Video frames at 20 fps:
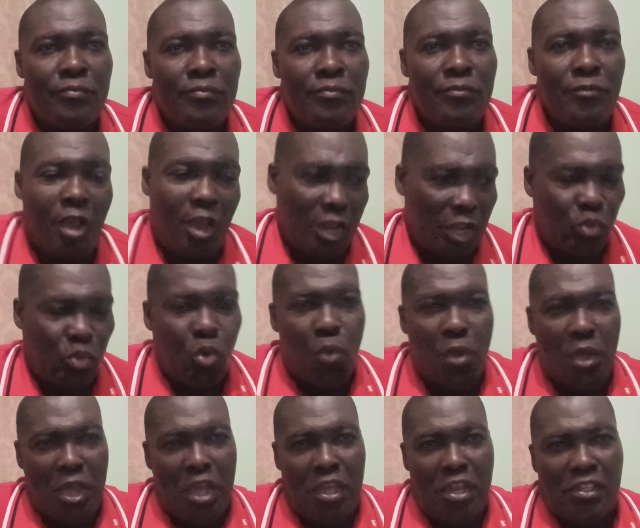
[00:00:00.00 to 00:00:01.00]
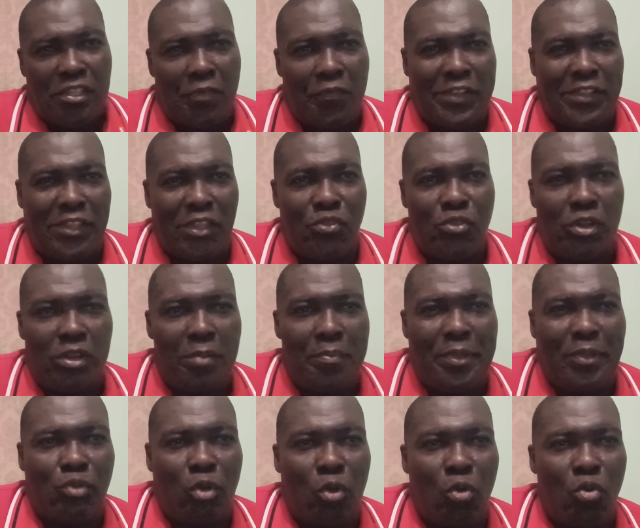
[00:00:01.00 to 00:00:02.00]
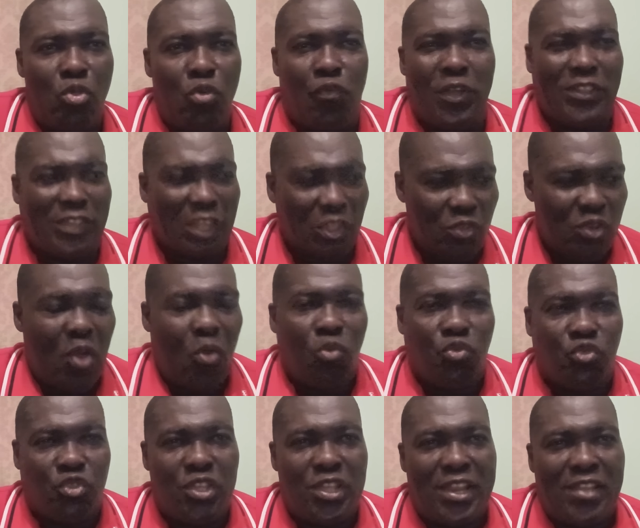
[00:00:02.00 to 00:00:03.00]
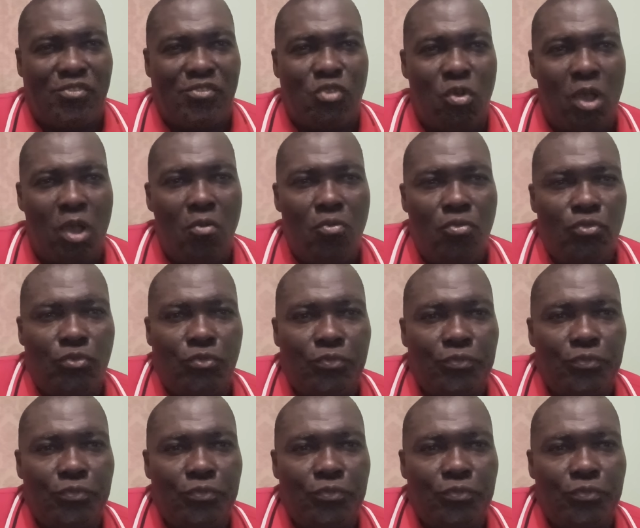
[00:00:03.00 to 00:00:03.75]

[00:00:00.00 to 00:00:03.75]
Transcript: Ahora tú lo ves que le está faltando el respeto a uno, faltando la consideración a uno.